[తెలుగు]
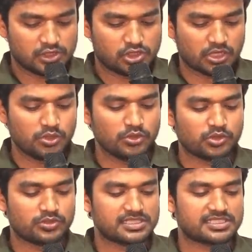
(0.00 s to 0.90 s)

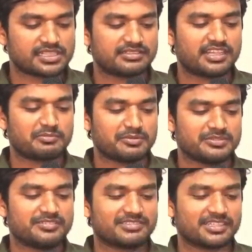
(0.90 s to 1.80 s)
జరుగుతున్న సందర్భం
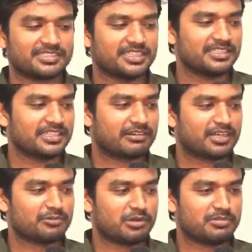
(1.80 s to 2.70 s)
ఏమిటంటే
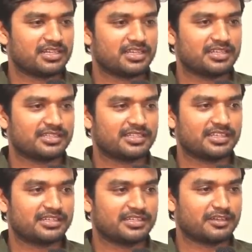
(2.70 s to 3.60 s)
ఎవరైనా మొబైల్ అయినా
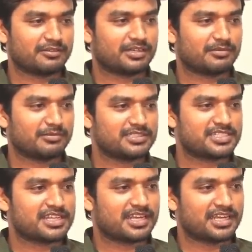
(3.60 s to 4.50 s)
తీయండి ఎవరైనా
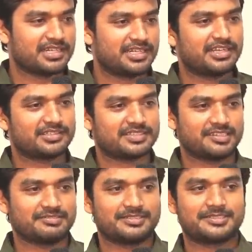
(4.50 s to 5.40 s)
మంచిగా గట్టిగా
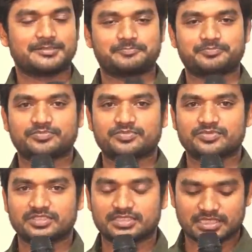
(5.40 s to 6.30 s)
చదవండి
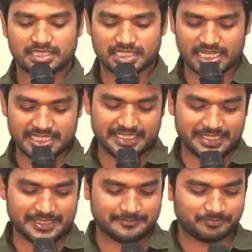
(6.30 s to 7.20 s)
అయితే
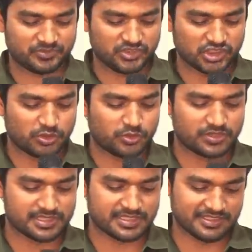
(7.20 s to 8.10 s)

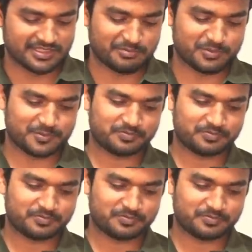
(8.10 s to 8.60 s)
జరుగుతున్న సందర్భం